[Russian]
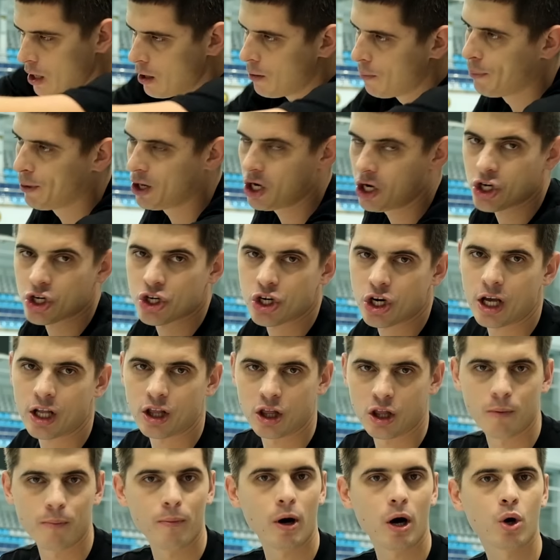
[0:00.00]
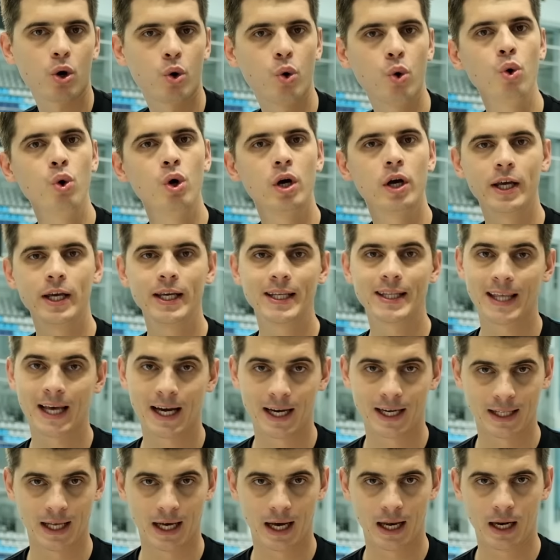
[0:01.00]
полежать на боку и
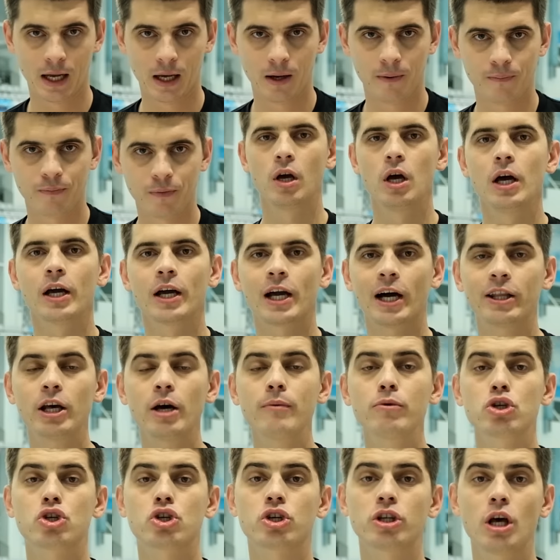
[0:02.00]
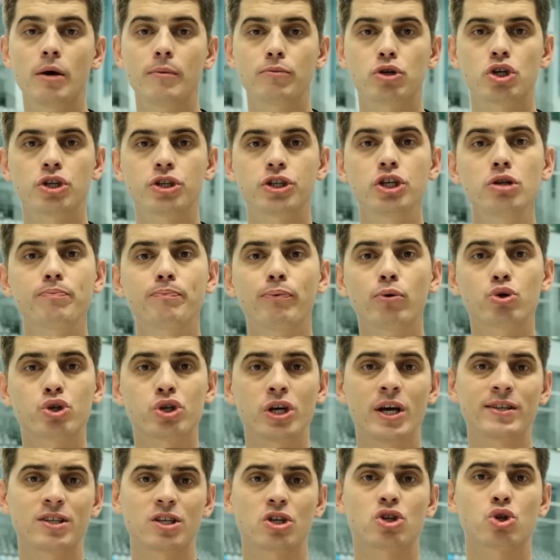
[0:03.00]
так далее. Когда мы начинаем чистить,
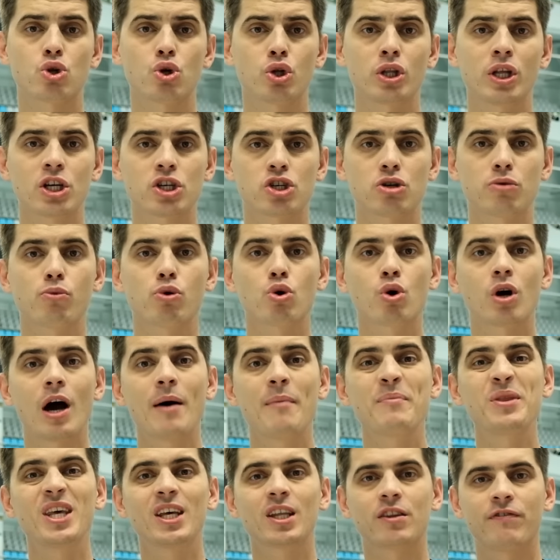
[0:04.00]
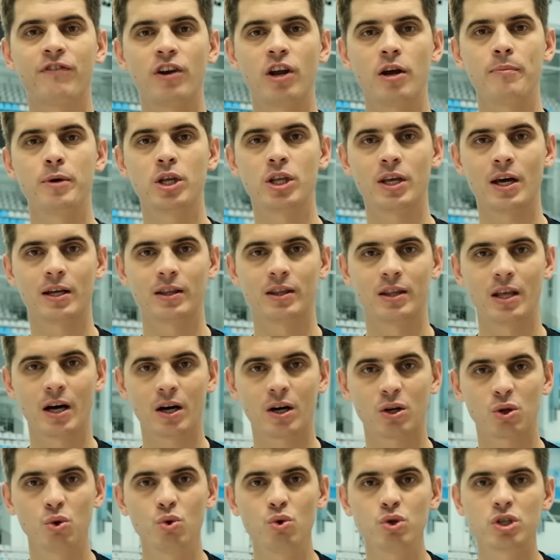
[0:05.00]
получается, что нашим рукам нет времени
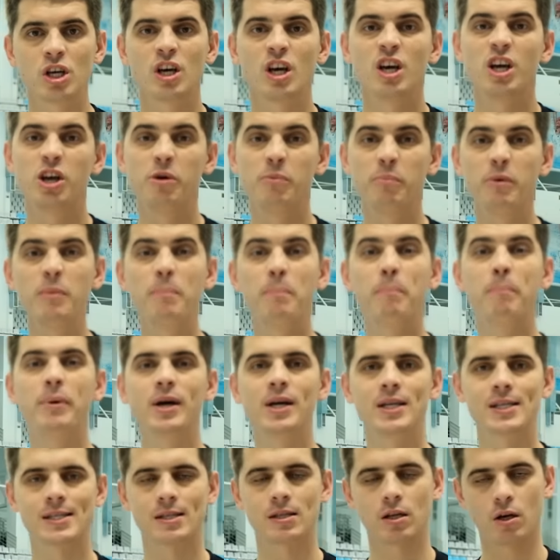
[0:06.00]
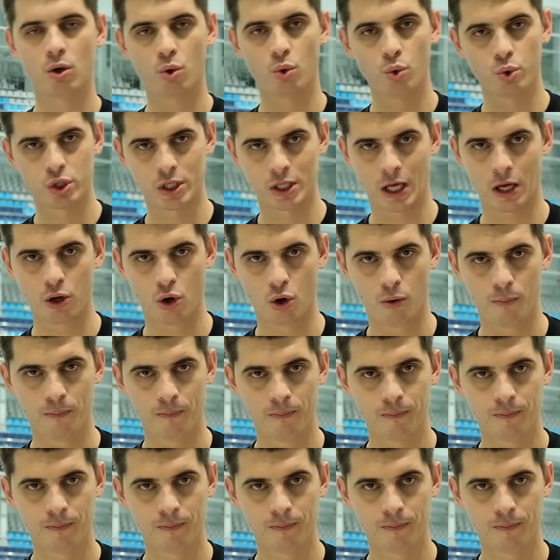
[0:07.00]
отдохнуть, и мы быстро устаем.